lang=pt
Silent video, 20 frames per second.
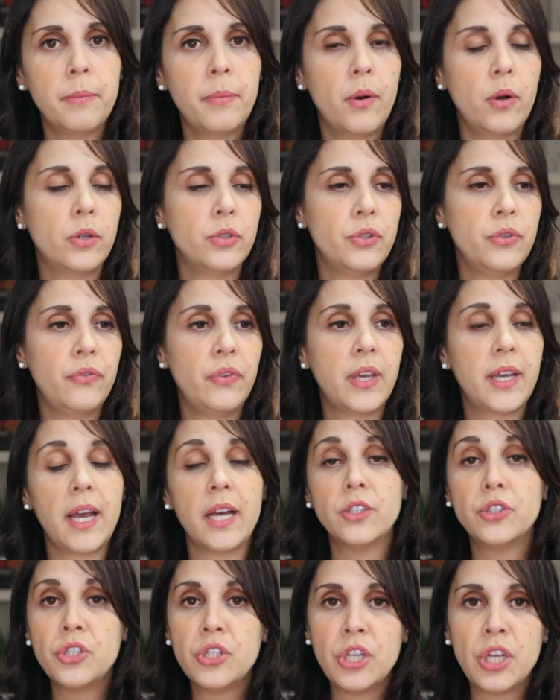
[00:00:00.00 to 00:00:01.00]
pode ficar
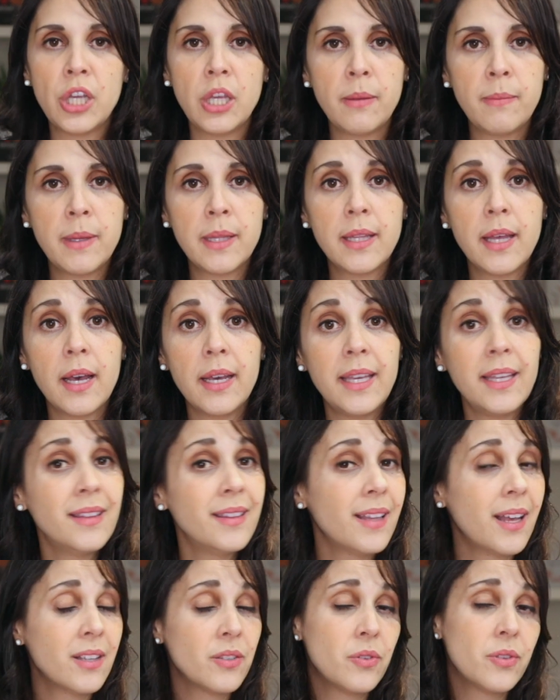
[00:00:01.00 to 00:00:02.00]
tímida e
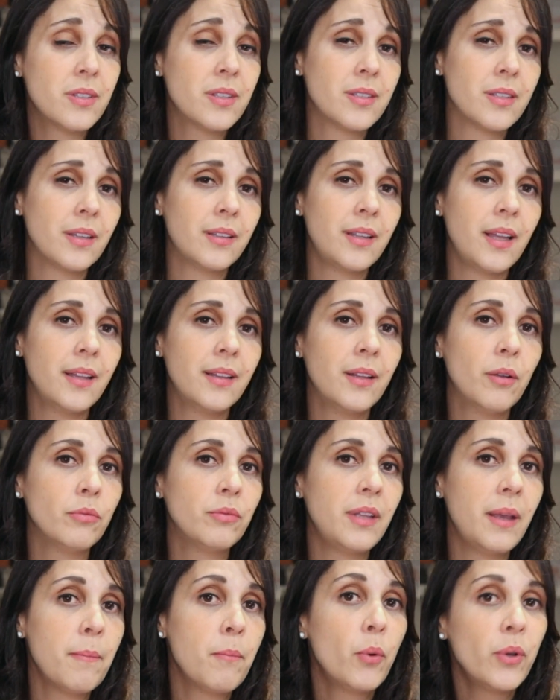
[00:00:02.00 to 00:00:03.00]
às vezes até não
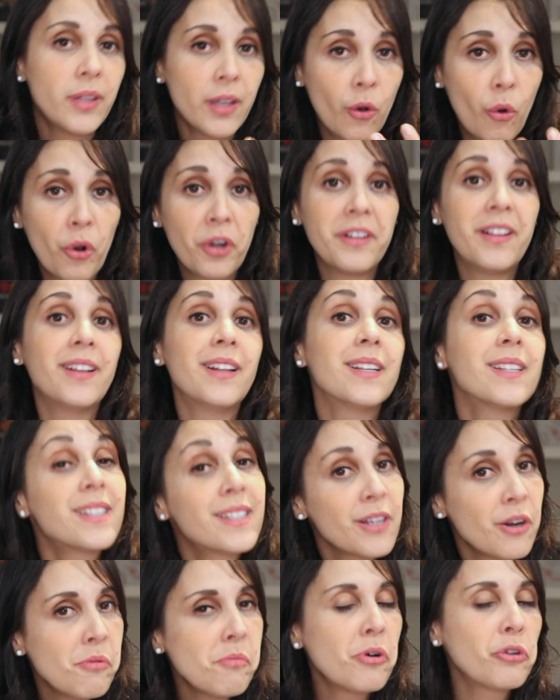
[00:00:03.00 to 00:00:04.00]
ter muita
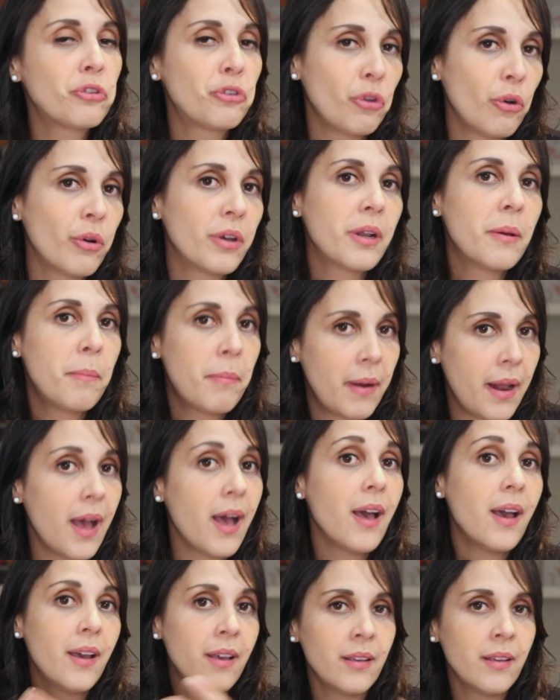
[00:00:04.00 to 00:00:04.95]
coordenação motora para